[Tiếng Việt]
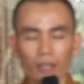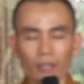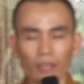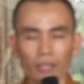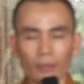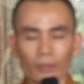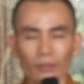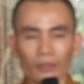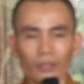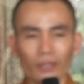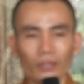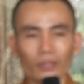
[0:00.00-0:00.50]

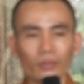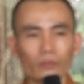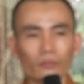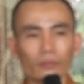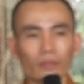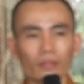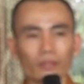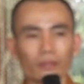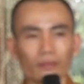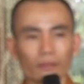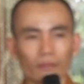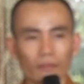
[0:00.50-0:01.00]
nghiệp lực của
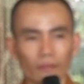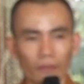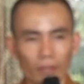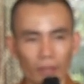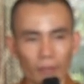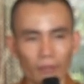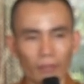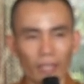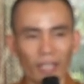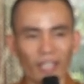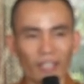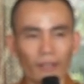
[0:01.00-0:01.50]
mình,
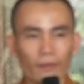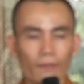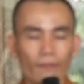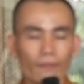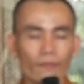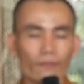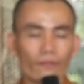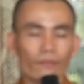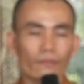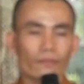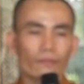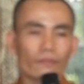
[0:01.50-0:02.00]
vậy mà
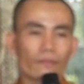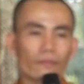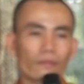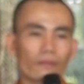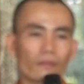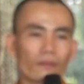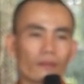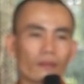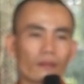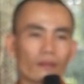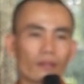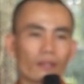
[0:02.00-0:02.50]

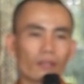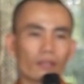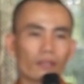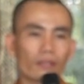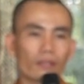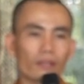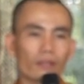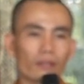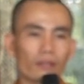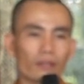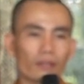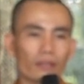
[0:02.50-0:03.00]

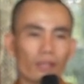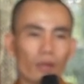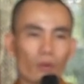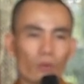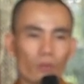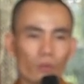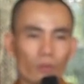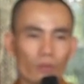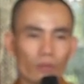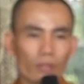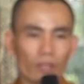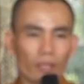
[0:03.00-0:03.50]

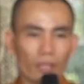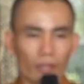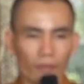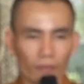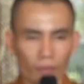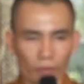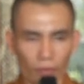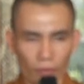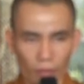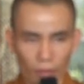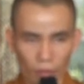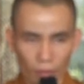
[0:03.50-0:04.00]
đâu nó lại
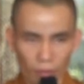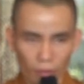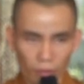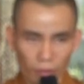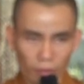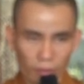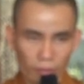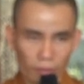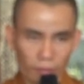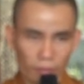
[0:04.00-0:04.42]
vào đó.